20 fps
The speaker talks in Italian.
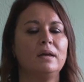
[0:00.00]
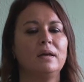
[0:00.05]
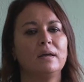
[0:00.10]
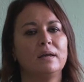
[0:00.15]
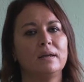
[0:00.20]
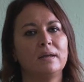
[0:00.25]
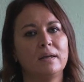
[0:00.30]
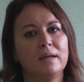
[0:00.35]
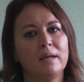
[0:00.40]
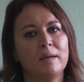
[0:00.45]

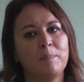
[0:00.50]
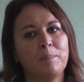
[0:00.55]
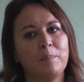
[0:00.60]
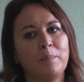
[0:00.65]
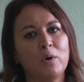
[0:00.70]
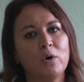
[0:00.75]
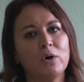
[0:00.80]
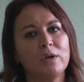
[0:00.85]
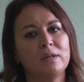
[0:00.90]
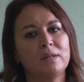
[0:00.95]
e, e,
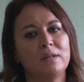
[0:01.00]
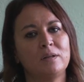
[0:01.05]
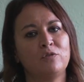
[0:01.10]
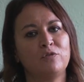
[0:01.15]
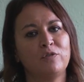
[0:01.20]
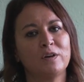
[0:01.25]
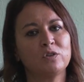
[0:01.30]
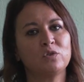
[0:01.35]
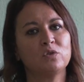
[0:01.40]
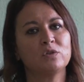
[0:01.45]
poi il
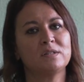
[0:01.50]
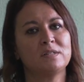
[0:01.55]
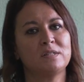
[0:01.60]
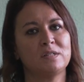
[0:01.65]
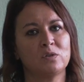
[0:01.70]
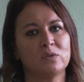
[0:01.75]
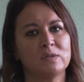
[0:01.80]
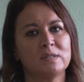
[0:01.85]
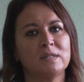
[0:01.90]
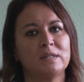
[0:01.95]
fatto che
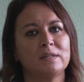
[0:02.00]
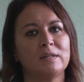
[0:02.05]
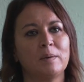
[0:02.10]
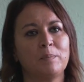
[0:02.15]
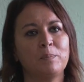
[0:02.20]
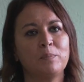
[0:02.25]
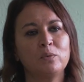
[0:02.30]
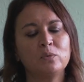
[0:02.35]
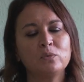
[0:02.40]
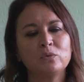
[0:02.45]
siano state
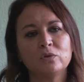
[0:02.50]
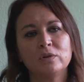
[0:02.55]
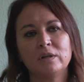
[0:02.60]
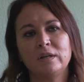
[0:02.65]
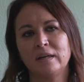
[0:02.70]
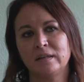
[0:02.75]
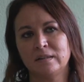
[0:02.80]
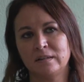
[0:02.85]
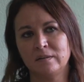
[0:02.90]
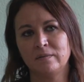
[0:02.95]
appunto
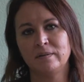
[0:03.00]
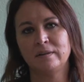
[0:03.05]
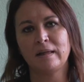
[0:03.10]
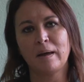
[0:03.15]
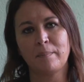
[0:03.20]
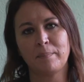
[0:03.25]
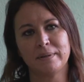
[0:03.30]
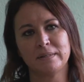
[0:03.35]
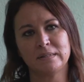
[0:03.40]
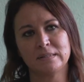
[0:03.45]
delle
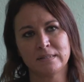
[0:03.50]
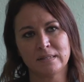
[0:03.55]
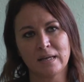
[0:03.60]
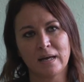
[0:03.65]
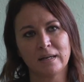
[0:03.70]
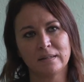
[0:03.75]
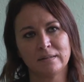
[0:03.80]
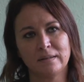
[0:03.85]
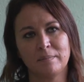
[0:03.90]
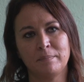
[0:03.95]
attività
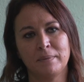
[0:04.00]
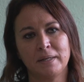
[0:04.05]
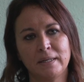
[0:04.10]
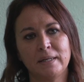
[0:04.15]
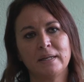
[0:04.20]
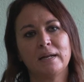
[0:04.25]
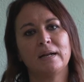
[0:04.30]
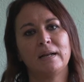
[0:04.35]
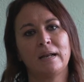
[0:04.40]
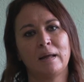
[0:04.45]
pensate in
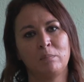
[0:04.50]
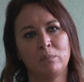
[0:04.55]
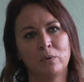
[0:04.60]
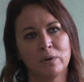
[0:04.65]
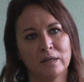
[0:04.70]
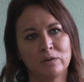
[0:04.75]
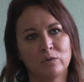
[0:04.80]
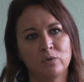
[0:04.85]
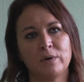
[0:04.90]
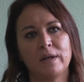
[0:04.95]
maniera
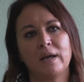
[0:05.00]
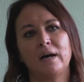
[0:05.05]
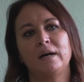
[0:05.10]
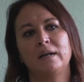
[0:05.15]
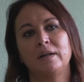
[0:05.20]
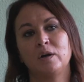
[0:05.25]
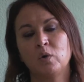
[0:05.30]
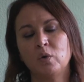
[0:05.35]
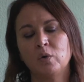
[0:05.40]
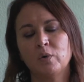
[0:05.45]

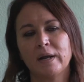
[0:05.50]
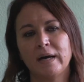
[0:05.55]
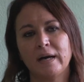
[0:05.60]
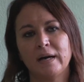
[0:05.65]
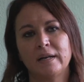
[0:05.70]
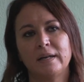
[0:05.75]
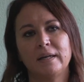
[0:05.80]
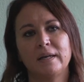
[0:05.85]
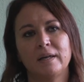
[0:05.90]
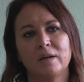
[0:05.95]
laboratoriale,
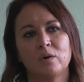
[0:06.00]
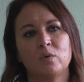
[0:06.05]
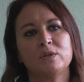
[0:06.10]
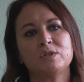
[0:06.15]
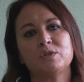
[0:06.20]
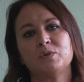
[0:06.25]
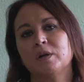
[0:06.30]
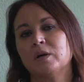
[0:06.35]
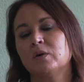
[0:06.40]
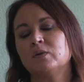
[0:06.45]
corale,
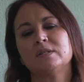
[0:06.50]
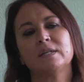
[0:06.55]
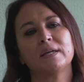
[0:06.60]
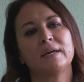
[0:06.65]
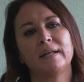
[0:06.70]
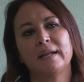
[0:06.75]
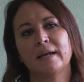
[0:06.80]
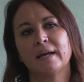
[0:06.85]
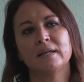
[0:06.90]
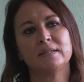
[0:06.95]
questa è una cosa
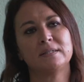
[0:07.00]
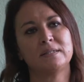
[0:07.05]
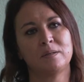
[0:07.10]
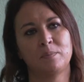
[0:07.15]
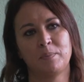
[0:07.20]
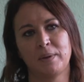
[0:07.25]
che ai ragazzi